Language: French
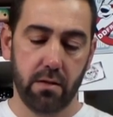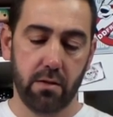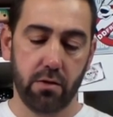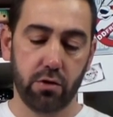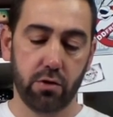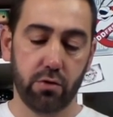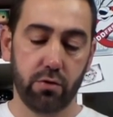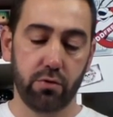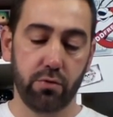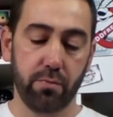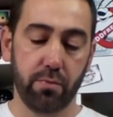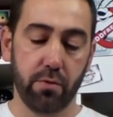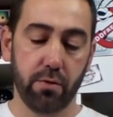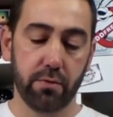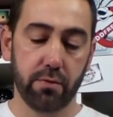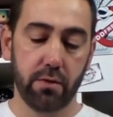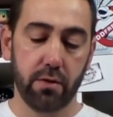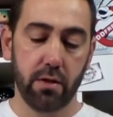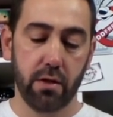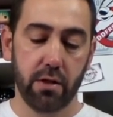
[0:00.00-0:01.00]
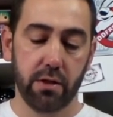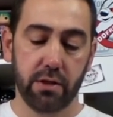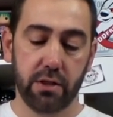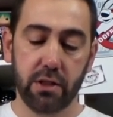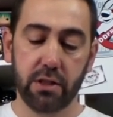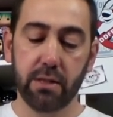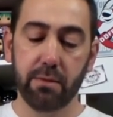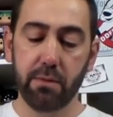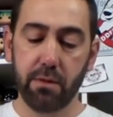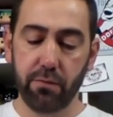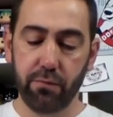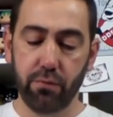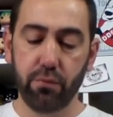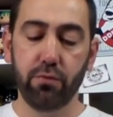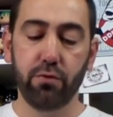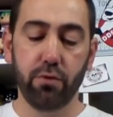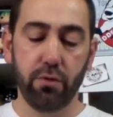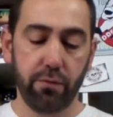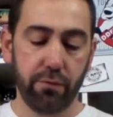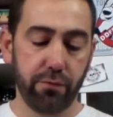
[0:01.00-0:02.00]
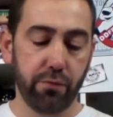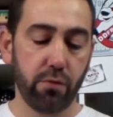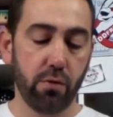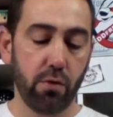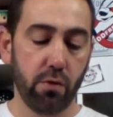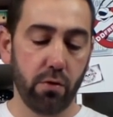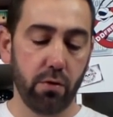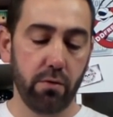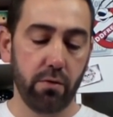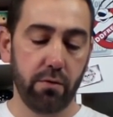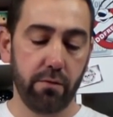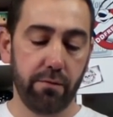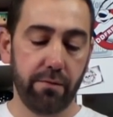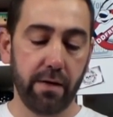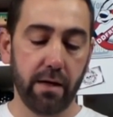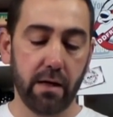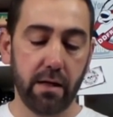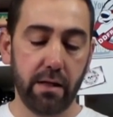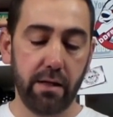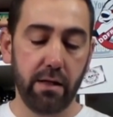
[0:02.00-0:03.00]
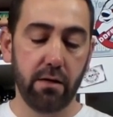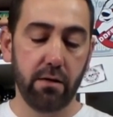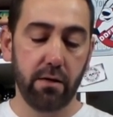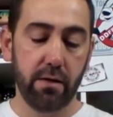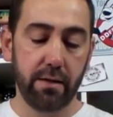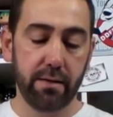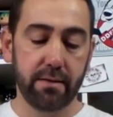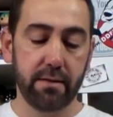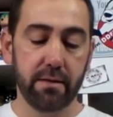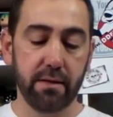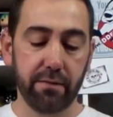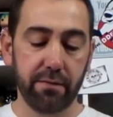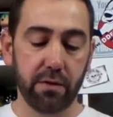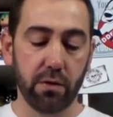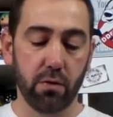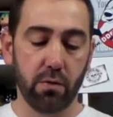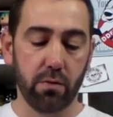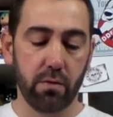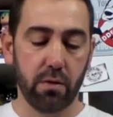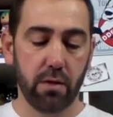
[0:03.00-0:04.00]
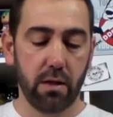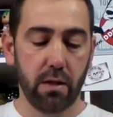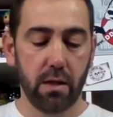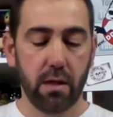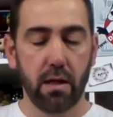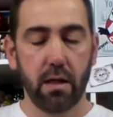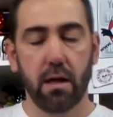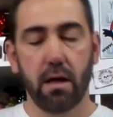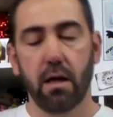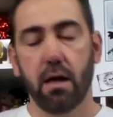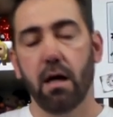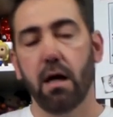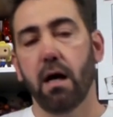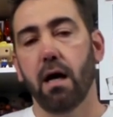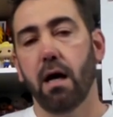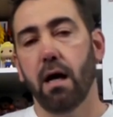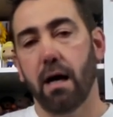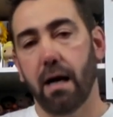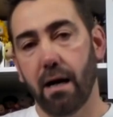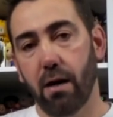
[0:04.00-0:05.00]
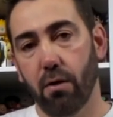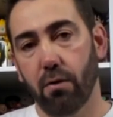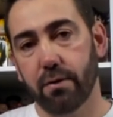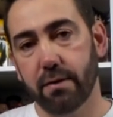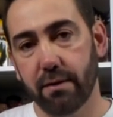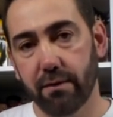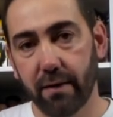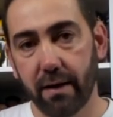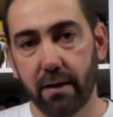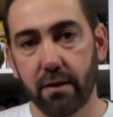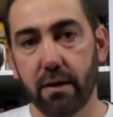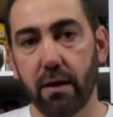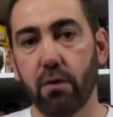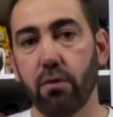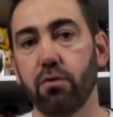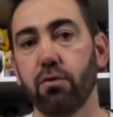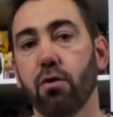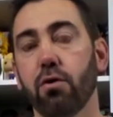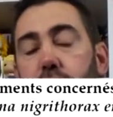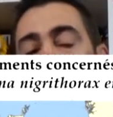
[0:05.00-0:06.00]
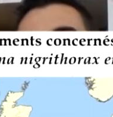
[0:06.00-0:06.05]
je suppose, j'ai jamais vu de frelons vers l'île et ses environs. Alors, c'est vrai que dans le nord de